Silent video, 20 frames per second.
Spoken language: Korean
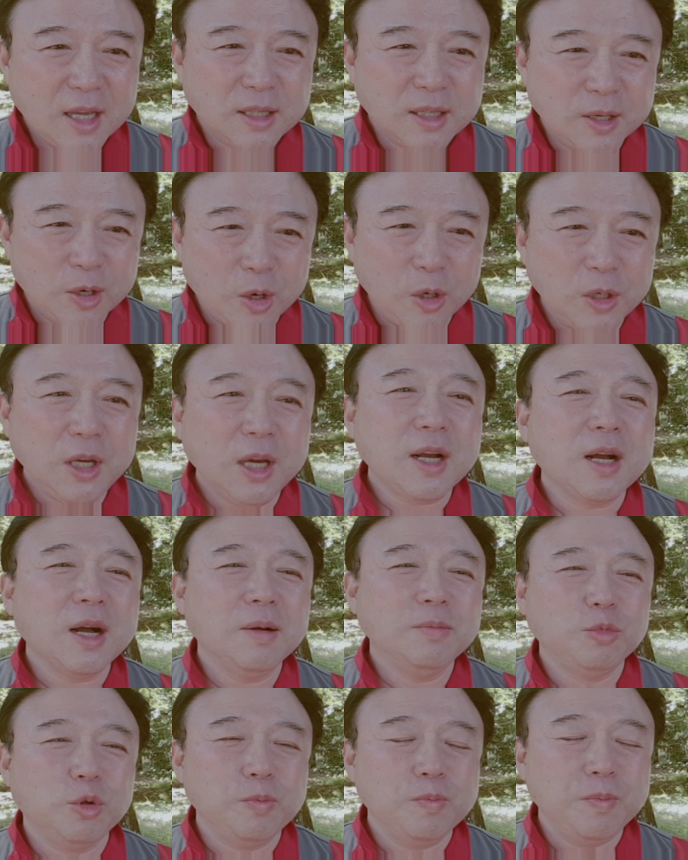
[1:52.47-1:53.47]

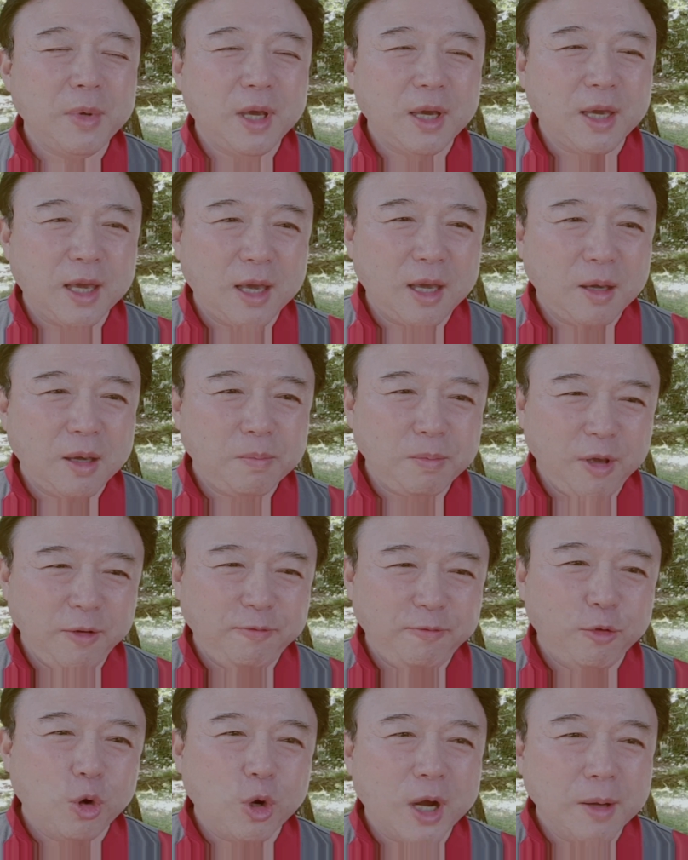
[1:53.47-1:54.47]
그러니까 문맥의
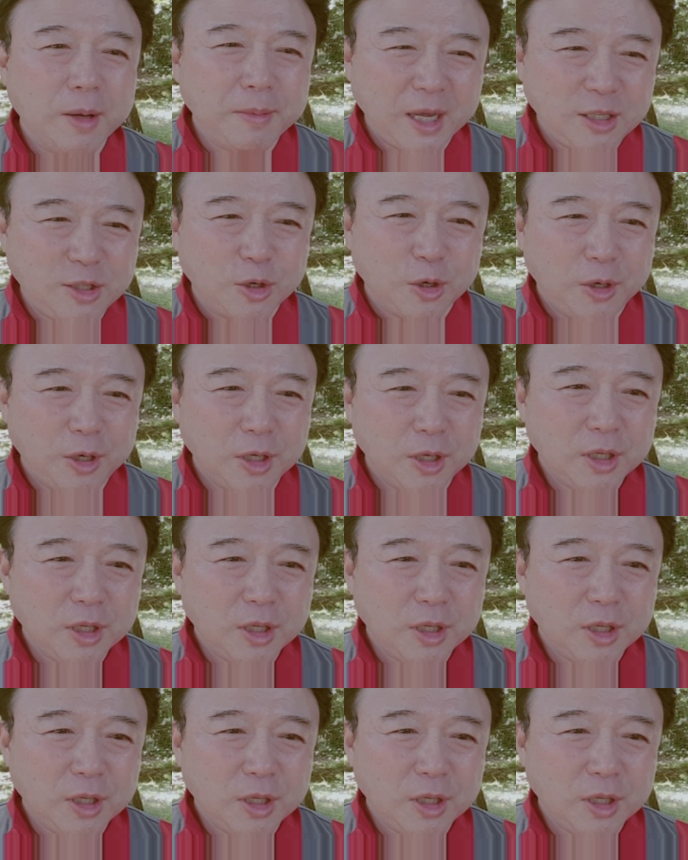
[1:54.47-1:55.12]
비포가 맞죠.